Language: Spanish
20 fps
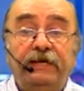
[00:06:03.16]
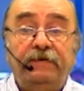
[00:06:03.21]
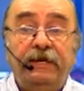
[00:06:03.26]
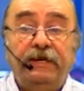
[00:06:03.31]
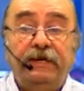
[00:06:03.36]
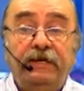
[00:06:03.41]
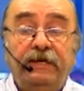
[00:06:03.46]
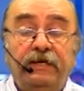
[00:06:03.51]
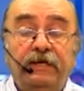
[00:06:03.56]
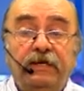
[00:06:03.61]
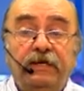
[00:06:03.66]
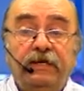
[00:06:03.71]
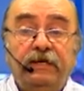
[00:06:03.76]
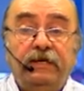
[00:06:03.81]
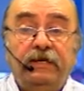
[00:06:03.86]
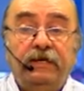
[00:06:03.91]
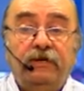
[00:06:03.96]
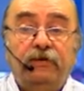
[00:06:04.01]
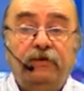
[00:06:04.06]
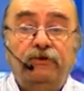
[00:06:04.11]
que ver
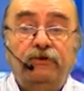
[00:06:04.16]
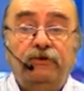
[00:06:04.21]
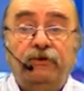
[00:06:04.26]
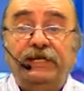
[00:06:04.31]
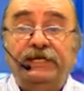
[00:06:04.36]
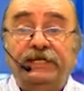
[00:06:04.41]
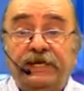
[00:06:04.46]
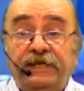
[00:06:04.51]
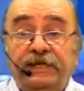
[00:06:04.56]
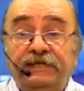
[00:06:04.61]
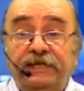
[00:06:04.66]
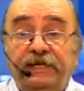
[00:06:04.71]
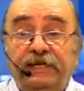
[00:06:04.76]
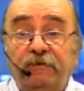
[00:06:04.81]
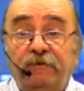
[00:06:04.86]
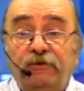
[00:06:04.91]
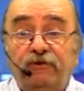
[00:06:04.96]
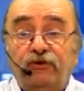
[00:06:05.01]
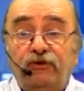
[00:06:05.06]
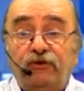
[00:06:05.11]
con lo que ya
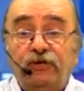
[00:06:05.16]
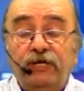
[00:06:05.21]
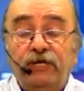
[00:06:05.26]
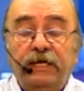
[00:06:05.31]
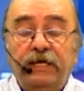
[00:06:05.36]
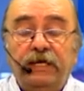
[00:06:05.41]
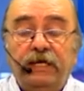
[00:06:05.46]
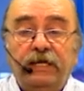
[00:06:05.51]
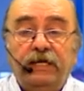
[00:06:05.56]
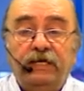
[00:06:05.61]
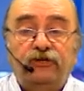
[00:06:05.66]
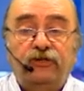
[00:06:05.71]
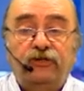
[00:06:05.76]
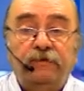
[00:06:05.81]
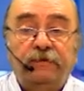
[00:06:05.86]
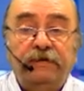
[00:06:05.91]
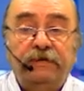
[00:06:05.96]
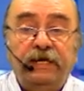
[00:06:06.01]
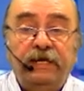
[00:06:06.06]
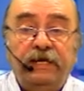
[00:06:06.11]
decíamos hoy
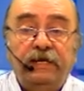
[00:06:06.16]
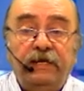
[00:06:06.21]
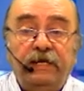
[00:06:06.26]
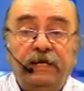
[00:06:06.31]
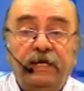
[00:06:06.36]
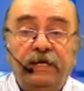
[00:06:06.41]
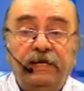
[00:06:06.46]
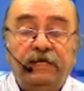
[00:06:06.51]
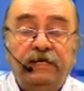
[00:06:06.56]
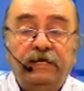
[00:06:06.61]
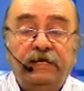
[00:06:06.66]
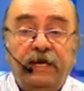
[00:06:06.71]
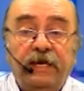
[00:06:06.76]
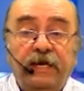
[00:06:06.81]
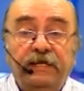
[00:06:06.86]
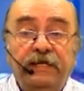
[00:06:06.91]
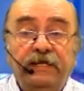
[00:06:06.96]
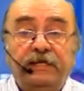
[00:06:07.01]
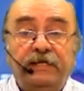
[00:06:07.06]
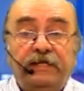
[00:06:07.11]
sobre el
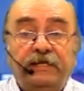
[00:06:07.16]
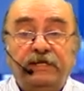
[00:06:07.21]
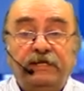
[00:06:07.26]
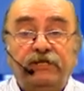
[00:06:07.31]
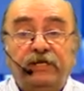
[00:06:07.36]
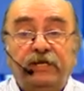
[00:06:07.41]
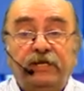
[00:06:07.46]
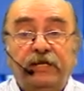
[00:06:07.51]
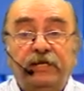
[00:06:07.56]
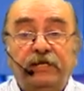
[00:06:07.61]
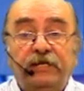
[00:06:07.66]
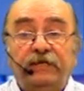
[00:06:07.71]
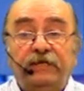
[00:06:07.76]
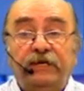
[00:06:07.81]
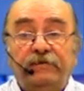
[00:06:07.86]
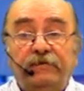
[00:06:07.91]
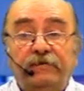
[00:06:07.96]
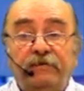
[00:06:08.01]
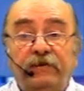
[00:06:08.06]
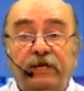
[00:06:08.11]
Día Internacional
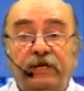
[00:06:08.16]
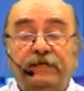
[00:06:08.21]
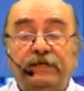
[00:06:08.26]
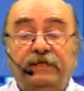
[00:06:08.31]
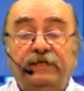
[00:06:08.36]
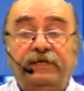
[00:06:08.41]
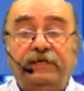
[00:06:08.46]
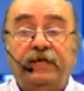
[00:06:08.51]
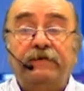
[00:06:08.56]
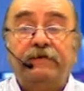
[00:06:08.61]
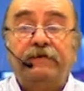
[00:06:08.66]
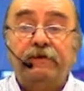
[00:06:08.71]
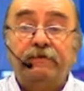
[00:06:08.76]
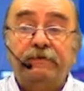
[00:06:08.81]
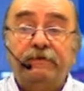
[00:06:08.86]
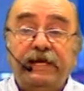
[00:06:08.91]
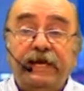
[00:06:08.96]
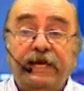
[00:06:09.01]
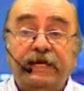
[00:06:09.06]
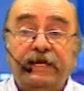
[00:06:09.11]
de la Mujer. Habrá
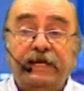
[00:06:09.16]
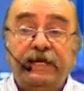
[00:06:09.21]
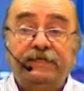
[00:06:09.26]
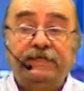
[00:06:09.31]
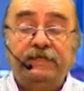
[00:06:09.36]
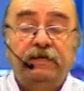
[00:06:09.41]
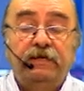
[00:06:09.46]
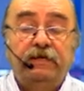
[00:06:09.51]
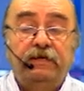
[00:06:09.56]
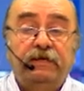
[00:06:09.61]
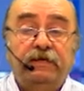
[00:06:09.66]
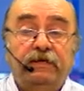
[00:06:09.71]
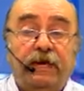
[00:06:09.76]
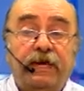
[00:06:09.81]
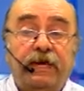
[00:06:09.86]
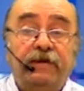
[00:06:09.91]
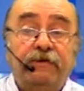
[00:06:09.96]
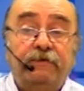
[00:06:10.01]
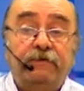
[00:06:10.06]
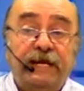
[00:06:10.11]
homenajes,
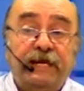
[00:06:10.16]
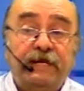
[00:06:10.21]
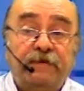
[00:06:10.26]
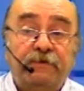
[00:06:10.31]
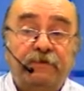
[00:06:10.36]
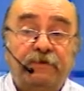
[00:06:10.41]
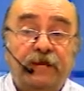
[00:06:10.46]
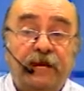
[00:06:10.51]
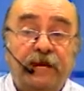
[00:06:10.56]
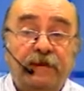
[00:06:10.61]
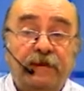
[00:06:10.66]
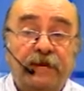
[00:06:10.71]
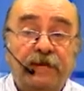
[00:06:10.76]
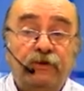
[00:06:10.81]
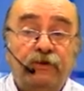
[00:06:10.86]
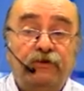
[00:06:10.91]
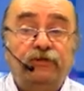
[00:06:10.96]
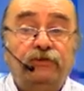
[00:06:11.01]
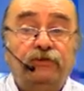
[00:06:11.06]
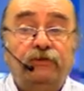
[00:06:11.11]
hay homenajes
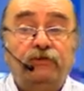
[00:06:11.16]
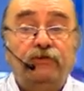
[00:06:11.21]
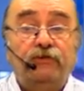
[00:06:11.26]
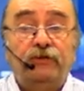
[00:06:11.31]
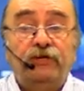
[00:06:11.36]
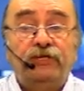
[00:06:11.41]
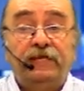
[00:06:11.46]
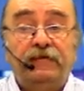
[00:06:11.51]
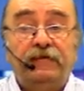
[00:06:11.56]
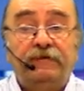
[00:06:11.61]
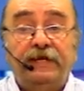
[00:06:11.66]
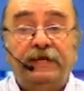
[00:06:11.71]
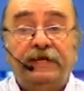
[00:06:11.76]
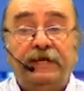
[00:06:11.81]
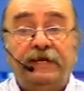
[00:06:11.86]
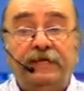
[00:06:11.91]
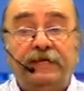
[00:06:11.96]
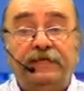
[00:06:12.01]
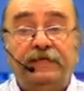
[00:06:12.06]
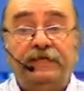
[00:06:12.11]
programados, uno es el
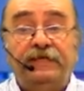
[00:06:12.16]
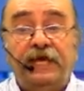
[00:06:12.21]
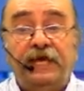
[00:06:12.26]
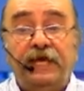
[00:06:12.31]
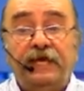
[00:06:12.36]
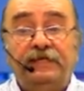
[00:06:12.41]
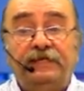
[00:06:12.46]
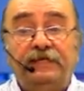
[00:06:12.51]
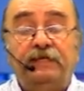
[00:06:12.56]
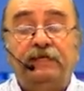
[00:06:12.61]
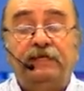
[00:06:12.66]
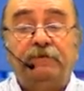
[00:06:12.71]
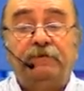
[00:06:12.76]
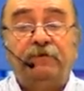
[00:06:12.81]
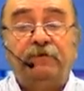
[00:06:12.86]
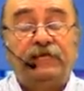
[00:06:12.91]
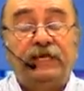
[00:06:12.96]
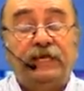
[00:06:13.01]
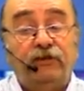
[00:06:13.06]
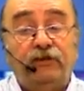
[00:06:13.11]
viernes 6,
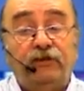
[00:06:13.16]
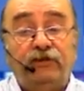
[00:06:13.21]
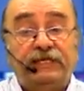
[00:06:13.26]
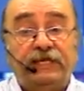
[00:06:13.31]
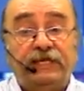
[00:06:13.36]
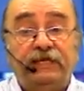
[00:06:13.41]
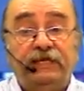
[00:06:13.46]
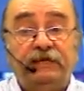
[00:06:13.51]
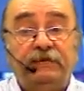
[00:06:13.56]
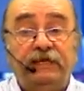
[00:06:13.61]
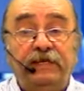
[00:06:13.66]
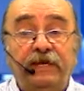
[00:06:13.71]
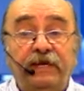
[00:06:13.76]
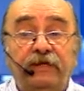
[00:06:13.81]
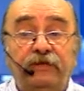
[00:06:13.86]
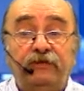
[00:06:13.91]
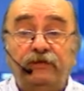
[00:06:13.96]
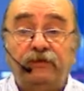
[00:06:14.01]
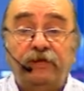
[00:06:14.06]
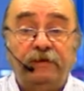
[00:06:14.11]
después hay otras
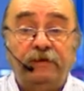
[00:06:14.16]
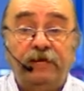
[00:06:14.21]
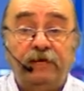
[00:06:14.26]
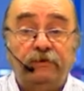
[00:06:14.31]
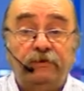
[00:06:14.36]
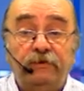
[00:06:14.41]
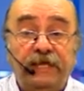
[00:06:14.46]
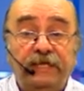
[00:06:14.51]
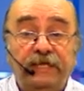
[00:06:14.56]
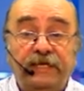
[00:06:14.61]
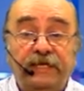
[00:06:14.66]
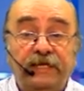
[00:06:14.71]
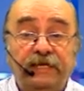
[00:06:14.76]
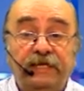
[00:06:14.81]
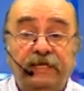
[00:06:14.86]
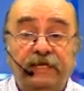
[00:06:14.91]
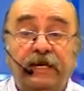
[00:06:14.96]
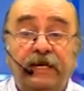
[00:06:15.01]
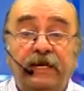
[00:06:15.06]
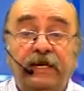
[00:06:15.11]
actividades todas vinculadas al
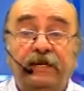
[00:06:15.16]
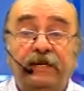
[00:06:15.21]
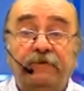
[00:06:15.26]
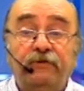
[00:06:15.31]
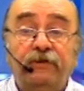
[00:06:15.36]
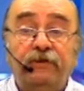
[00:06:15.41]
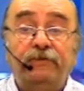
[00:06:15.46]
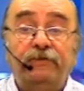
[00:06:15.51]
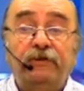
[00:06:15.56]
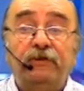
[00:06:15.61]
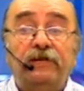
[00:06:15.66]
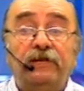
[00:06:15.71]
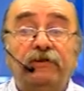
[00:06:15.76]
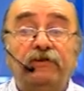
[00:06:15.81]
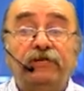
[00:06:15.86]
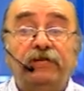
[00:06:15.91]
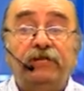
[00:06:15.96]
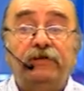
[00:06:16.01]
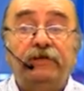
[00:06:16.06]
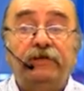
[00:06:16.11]
Día de la Mujer, pero en el
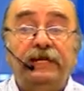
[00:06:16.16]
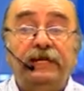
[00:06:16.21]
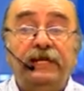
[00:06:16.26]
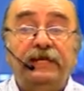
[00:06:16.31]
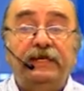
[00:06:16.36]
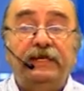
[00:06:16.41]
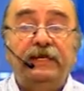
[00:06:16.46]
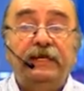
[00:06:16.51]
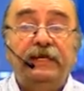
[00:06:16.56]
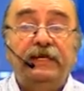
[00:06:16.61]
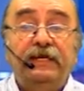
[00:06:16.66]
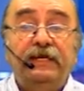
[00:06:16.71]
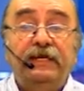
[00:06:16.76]
Consejo Deliberante